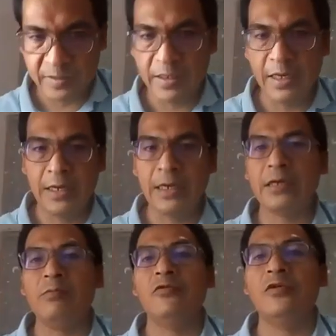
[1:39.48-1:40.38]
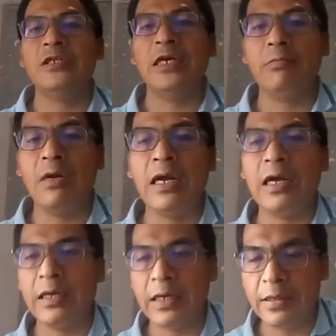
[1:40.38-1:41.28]
saya kemudian
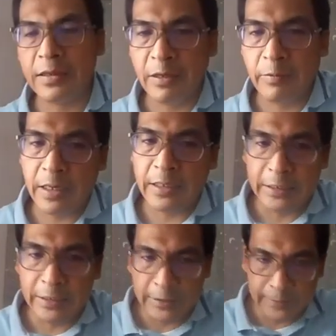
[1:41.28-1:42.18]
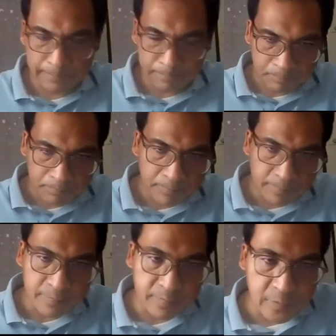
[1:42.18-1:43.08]
mengangkat tema ini.
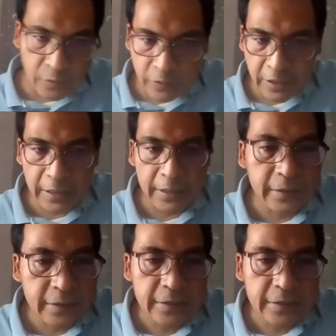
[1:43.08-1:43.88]
Oke. Okay.